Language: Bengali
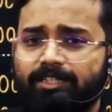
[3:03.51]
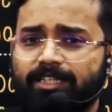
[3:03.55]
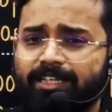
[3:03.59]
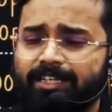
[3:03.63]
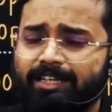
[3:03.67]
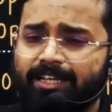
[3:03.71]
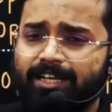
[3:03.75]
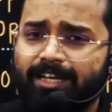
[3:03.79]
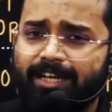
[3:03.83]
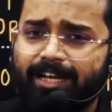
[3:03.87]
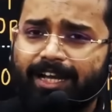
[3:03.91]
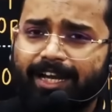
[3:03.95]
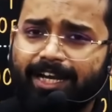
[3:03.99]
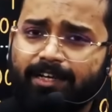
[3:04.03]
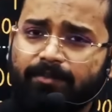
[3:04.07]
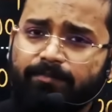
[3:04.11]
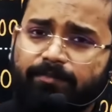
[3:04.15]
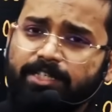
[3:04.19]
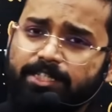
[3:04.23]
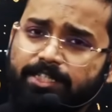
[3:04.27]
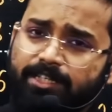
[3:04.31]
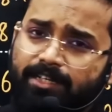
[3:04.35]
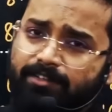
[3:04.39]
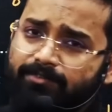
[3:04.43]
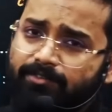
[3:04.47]
দি
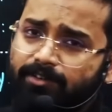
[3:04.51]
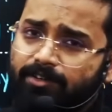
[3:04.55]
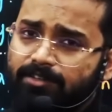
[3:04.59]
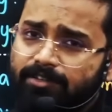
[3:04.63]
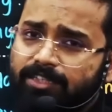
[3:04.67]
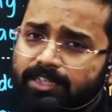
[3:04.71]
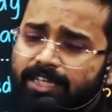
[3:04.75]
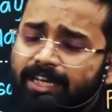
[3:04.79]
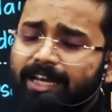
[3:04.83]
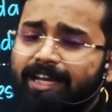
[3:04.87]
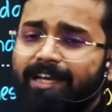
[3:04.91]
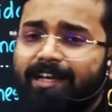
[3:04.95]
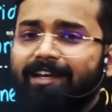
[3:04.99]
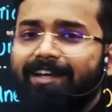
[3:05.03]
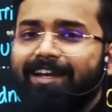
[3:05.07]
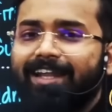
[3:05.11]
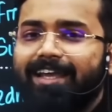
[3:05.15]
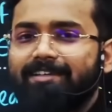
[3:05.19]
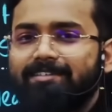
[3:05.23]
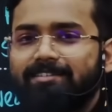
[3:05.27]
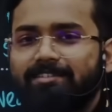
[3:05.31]
অ্যাডমিশন ফর দি নেক্সট